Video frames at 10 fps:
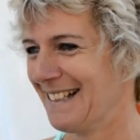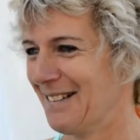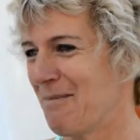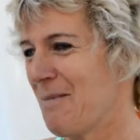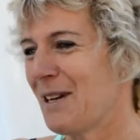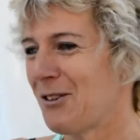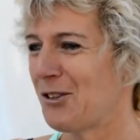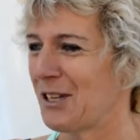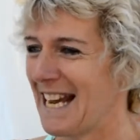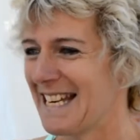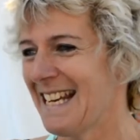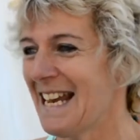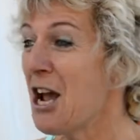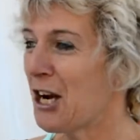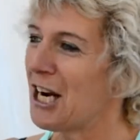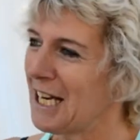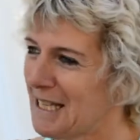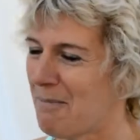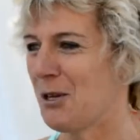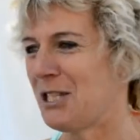On ne peut pas toujours gagner. Quand elle
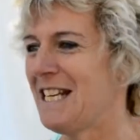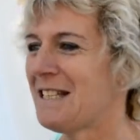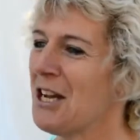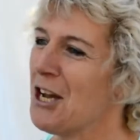était petite,